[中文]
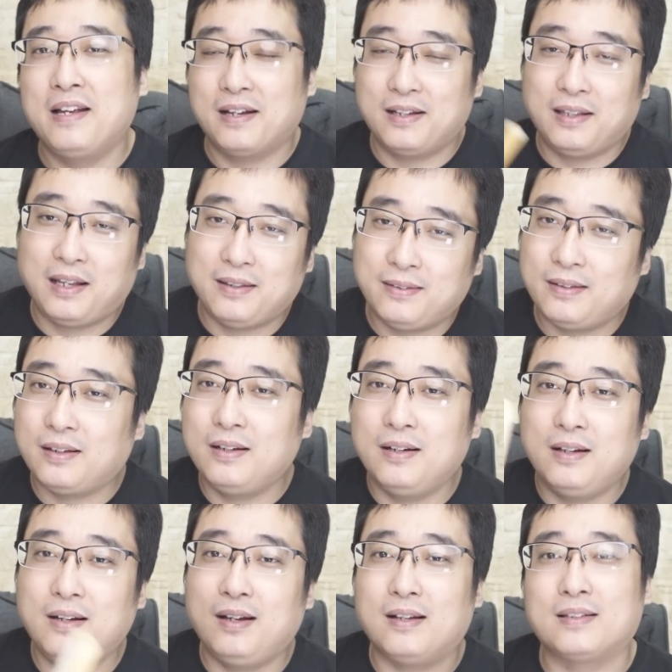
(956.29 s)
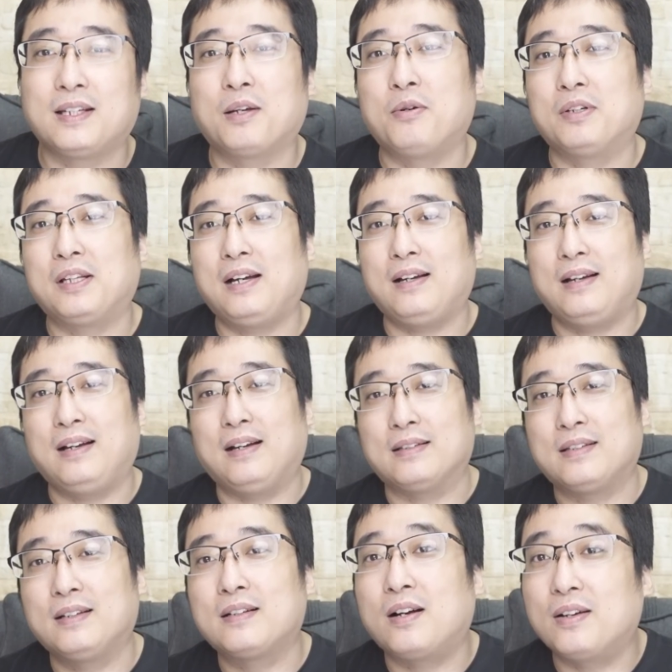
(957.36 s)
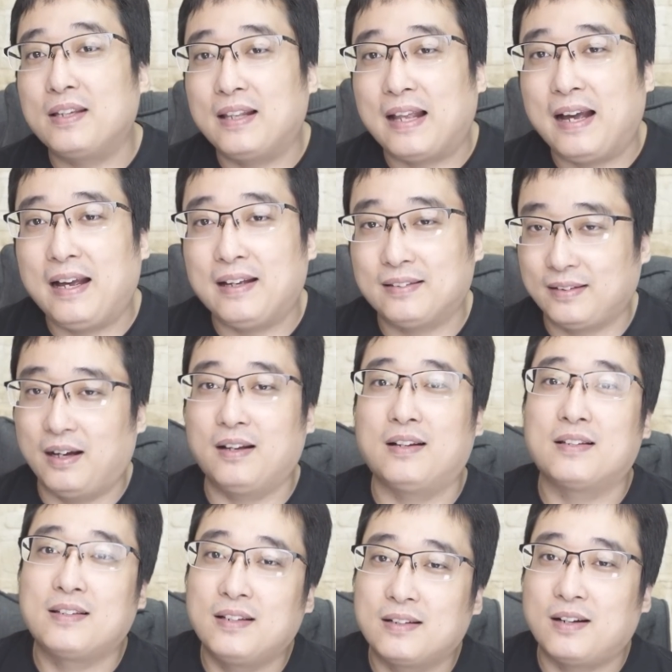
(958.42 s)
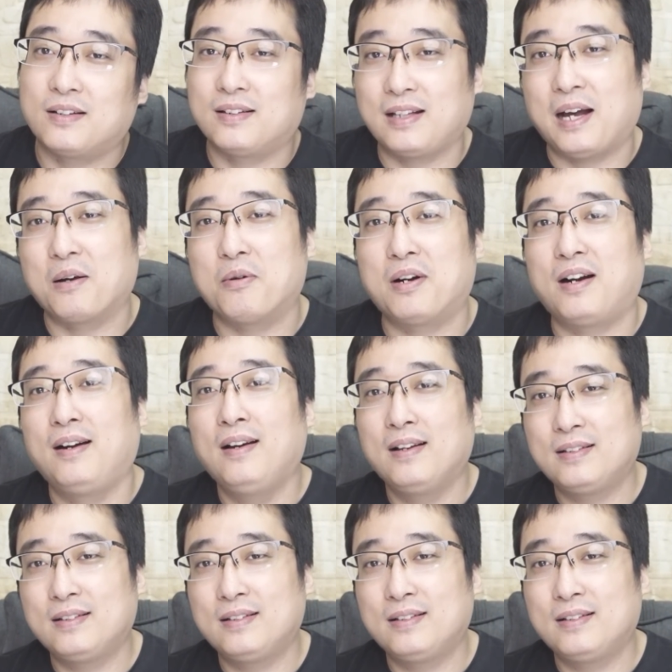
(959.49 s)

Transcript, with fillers: 跟他死磕，结果呢啊，清朝一来，当了清朝的大官，